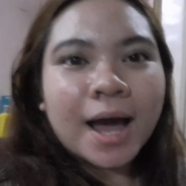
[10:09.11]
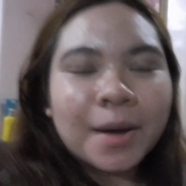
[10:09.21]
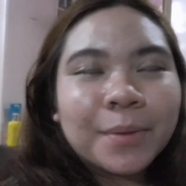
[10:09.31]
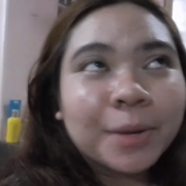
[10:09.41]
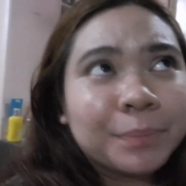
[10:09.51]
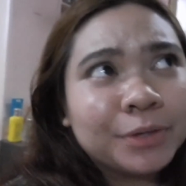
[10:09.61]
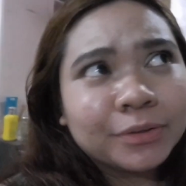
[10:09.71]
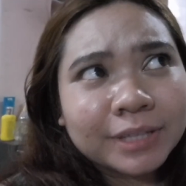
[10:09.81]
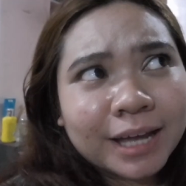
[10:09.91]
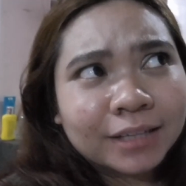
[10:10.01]
ang mga
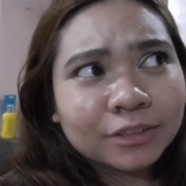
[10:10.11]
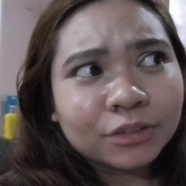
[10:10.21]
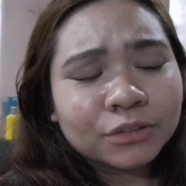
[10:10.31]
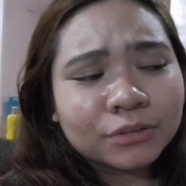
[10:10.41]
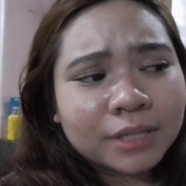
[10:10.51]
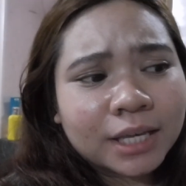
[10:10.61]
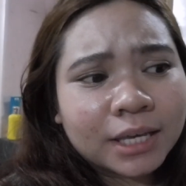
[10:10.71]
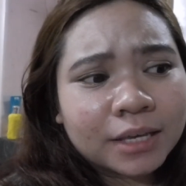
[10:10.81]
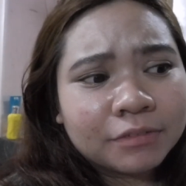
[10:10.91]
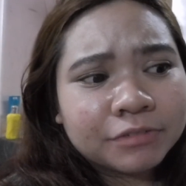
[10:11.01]
pinuntahan ko
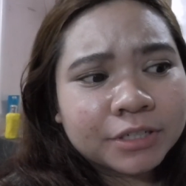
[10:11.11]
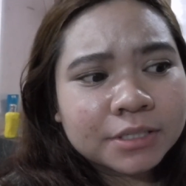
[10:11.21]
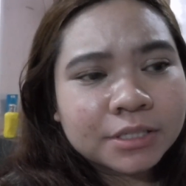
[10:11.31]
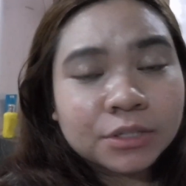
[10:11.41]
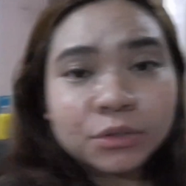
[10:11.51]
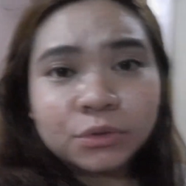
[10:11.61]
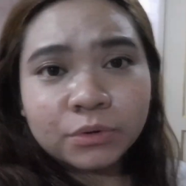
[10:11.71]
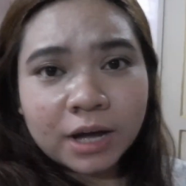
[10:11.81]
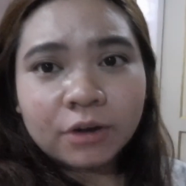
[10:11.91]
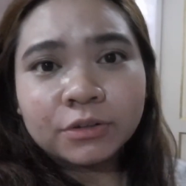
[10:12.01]
today, first sinundo
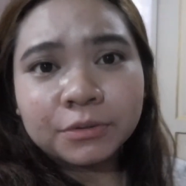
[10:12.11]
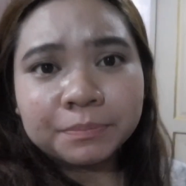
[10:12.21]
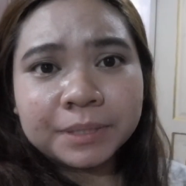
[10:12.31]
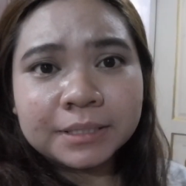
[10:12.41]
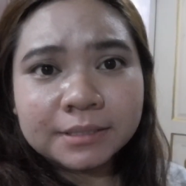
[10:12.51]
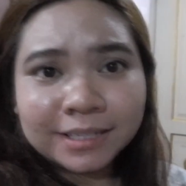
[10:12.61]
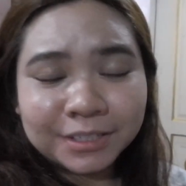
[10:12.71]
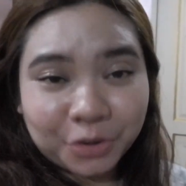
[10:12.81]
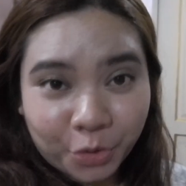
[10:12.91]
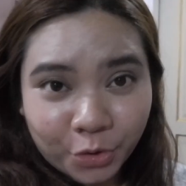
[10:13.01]
ako ng
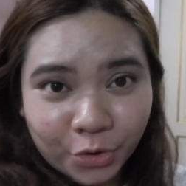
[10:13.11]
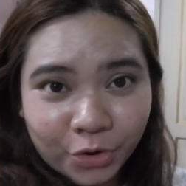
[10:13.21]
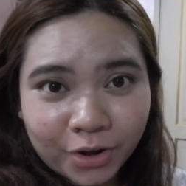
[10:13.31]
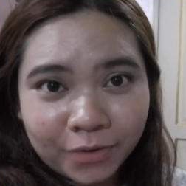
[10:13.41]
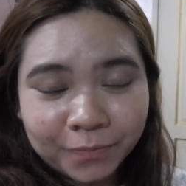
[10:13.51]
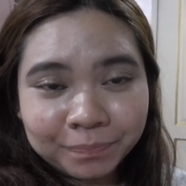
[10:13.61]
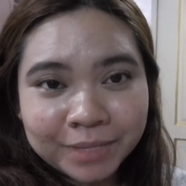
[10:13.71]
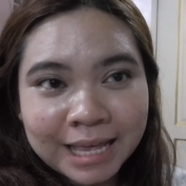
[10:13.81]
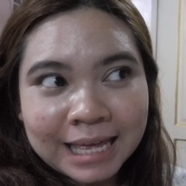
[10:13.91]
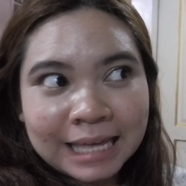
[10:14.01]
pinsan ko.
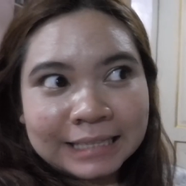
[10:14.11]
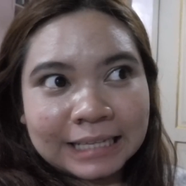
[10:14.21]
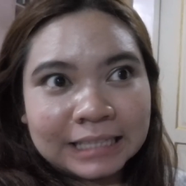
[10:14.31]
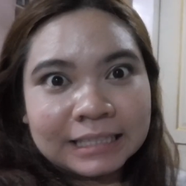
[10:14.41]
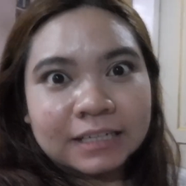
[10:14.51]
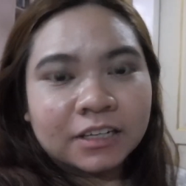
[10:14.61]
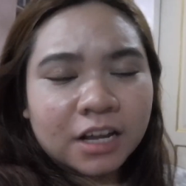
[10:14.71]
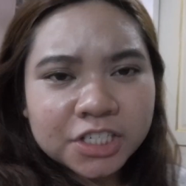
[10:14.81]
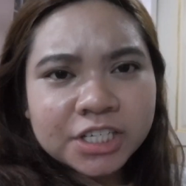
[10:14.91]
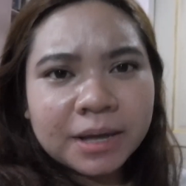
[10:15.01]
Then,
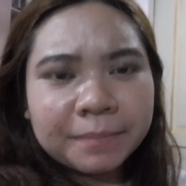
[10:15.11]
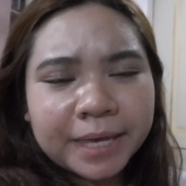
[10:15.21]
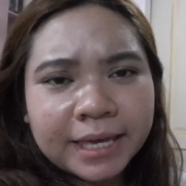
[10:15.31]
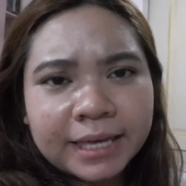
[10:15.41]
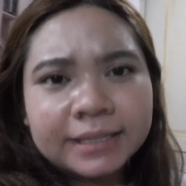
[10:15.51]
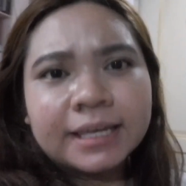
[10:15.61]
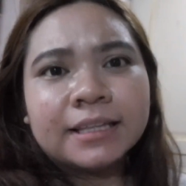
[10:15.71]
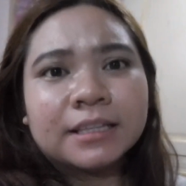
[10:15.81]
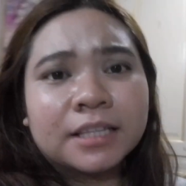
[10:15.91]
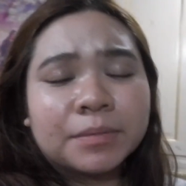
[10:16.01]
nag-lunch kami and
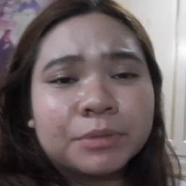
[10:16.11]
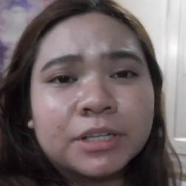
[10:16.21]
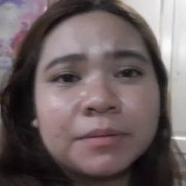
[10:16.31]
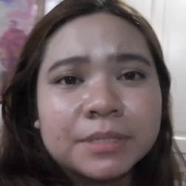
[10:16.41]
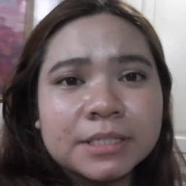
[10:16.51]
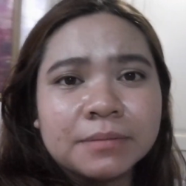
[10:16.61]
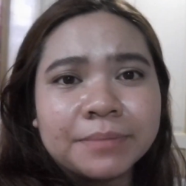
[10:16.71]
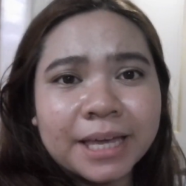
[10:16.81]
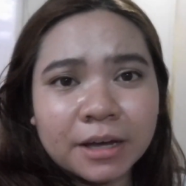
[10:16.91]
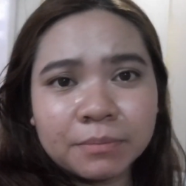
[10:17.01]
then nagpunta kami sa
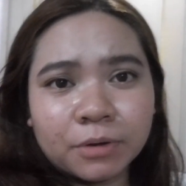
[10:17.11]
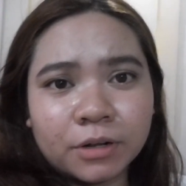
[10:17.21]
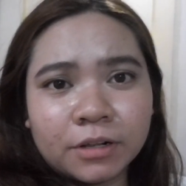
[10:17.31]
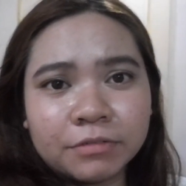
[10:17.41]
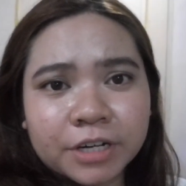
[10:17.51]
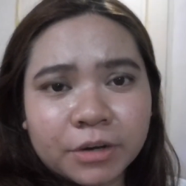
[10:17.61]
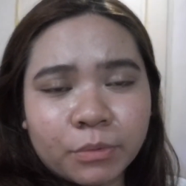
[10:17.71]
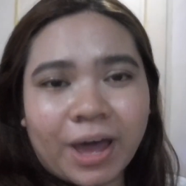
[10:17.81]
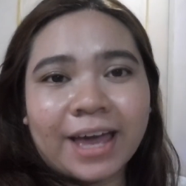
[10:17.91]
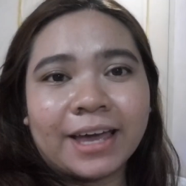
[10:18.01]
Mega Mall for a
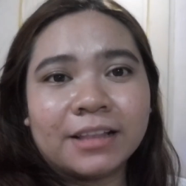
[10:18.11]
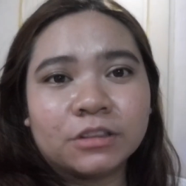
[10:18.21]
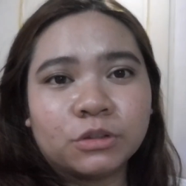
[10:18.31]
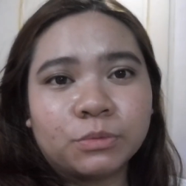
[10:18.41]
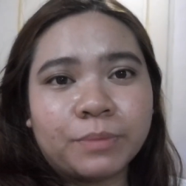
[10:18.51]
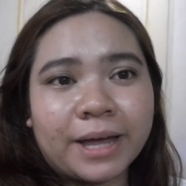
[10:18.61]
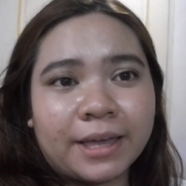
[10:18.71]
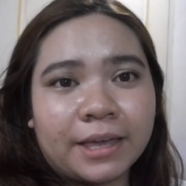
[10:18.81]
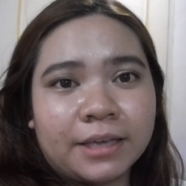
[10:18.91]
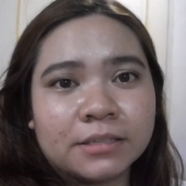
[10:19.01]
while to
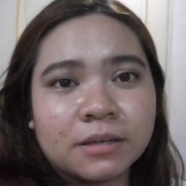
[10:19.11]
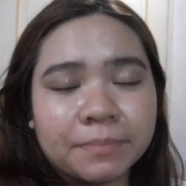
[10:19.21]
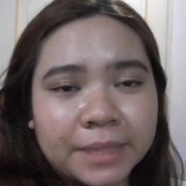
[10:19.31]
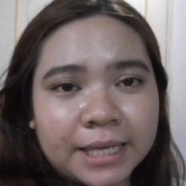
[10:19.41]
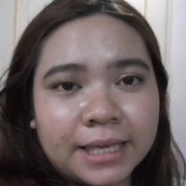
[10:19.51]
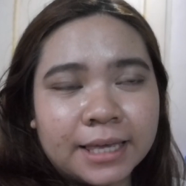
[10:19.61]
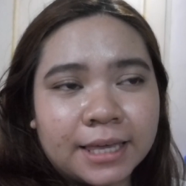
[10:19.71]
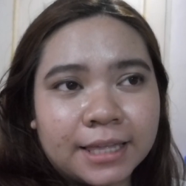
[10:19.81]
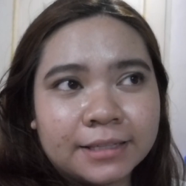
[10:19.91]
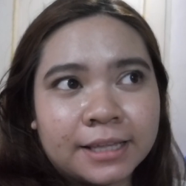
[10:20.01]
buy something.
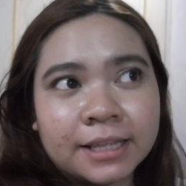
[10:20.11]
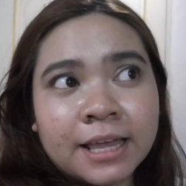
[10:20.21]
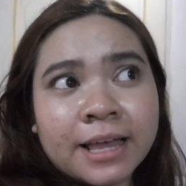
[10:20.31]
And then,